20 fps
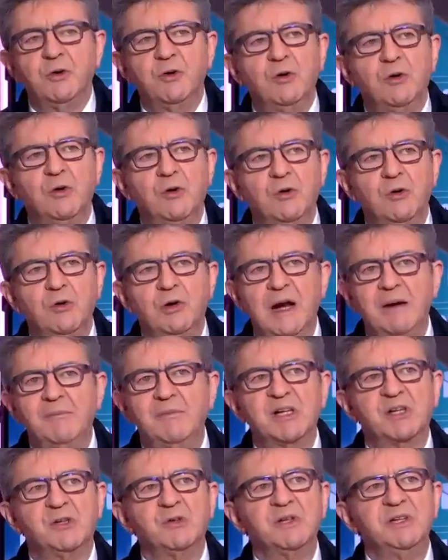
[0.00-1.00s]
euh, la
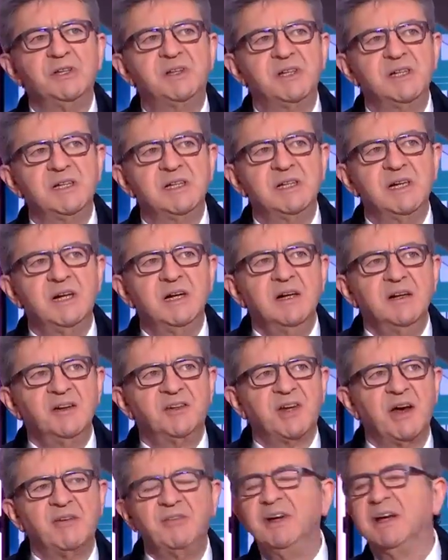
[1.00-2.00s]
majorité
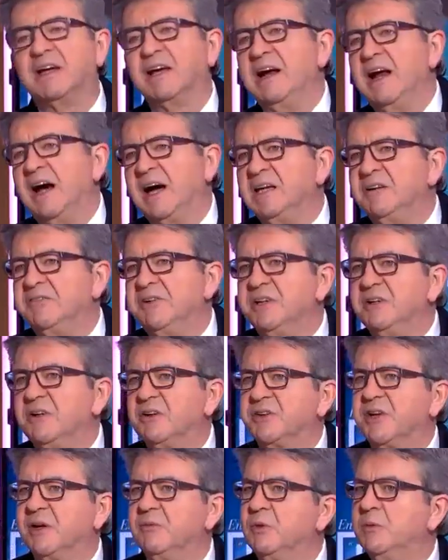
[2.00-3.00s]
savait qu'elle arrivait
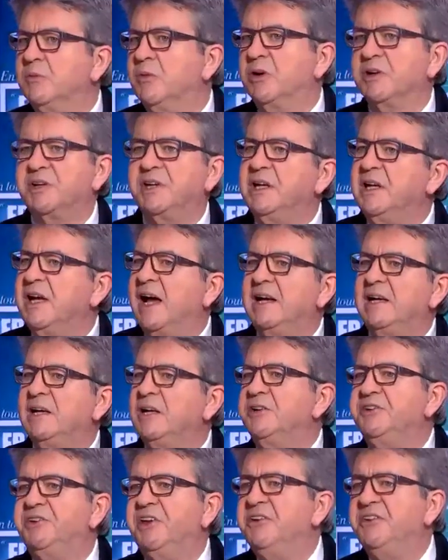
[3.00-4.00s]
dans un moment qui allait
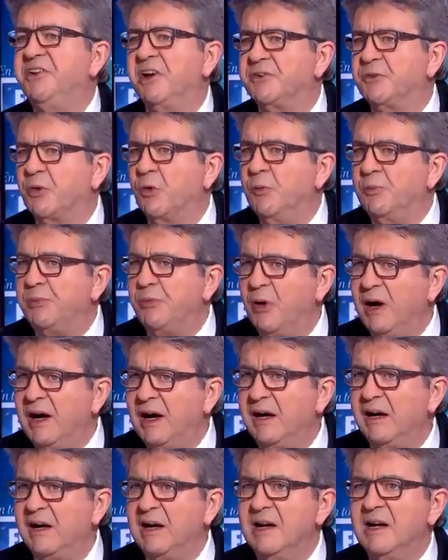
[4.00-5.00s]
être désastreux pour
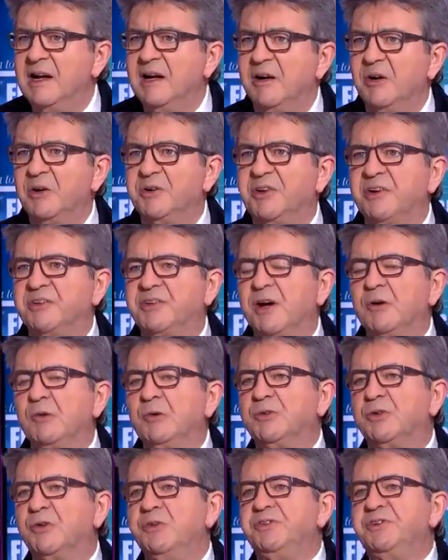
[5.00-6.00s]
elle. Euh, c'est celle
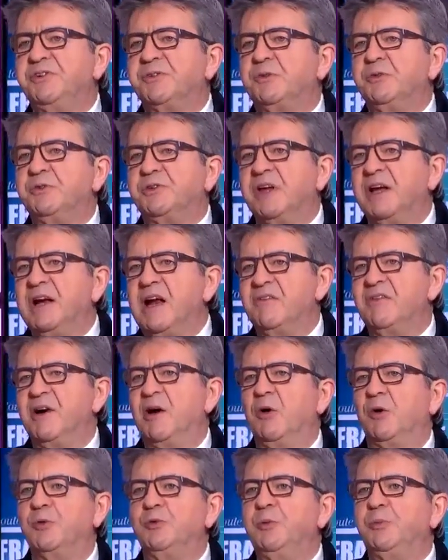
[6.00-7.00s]
où se discutait la
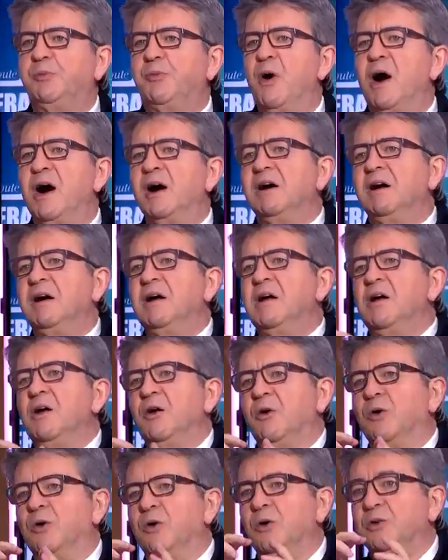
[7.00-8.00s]
valeur du point,
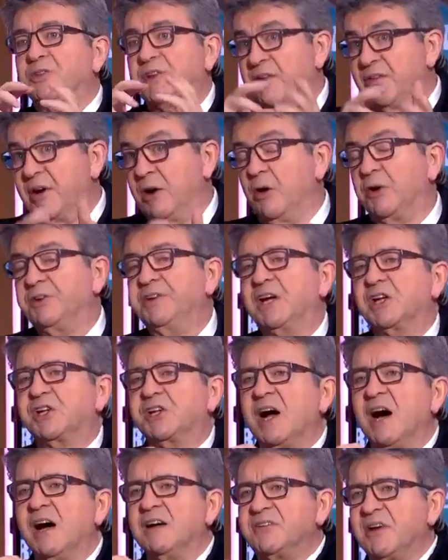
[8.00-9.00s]
euh, sa valeur
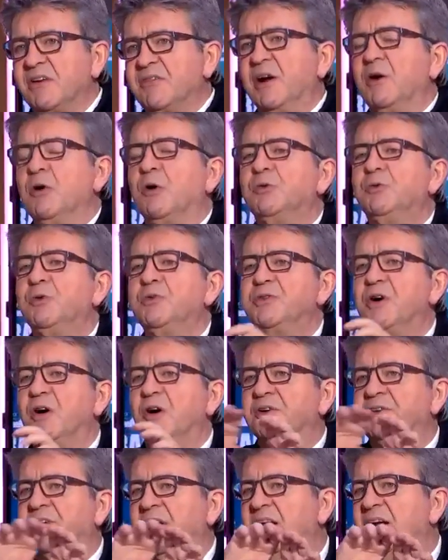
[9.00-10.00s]
d'achat, sa valeur de
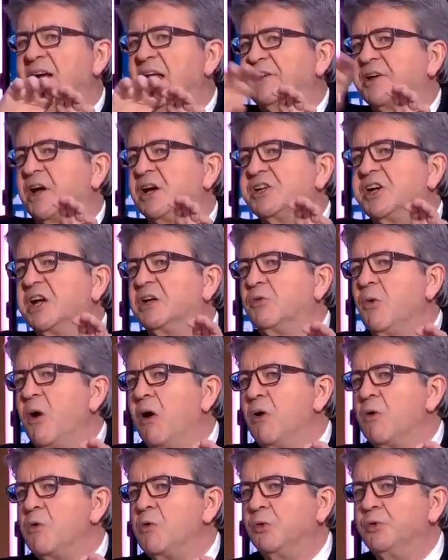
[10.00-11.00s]
vente et la
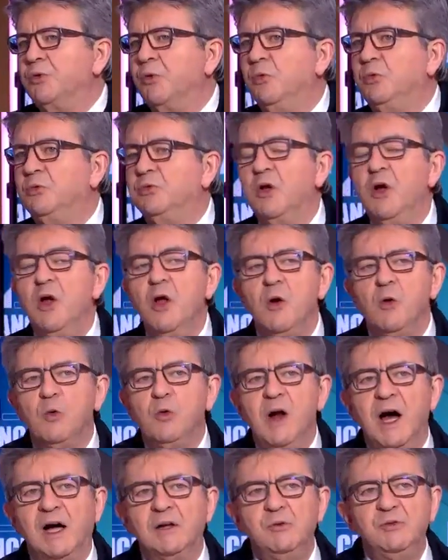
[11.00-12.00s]
trajectoire en cours de route. Où
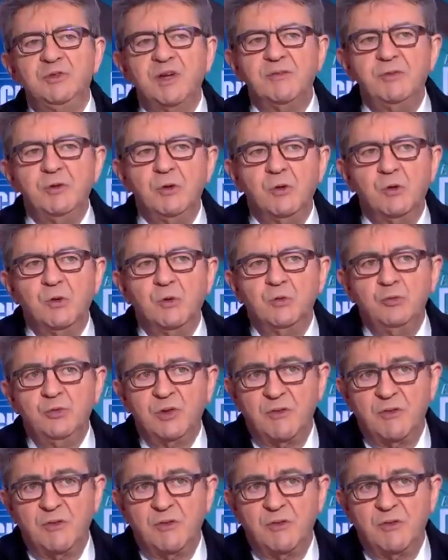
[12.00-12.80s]
là, nous, avions, nous